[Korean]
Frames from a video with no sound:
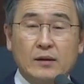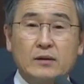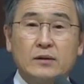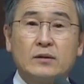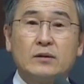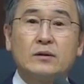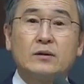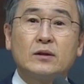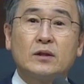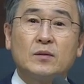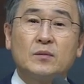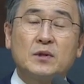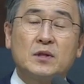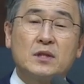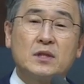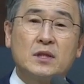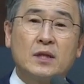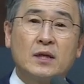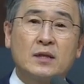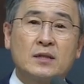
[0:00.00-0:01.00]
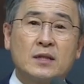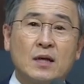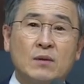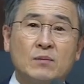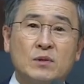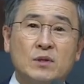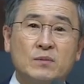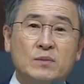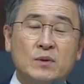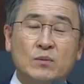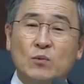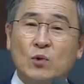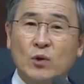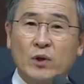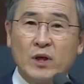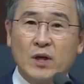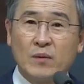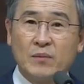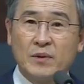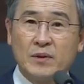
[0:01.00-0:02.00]
저는 그러면서 지난 삼십 년
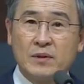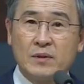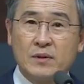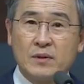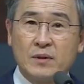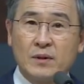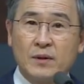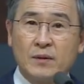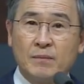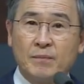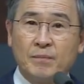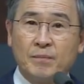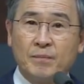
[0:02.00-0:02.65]
목회하면서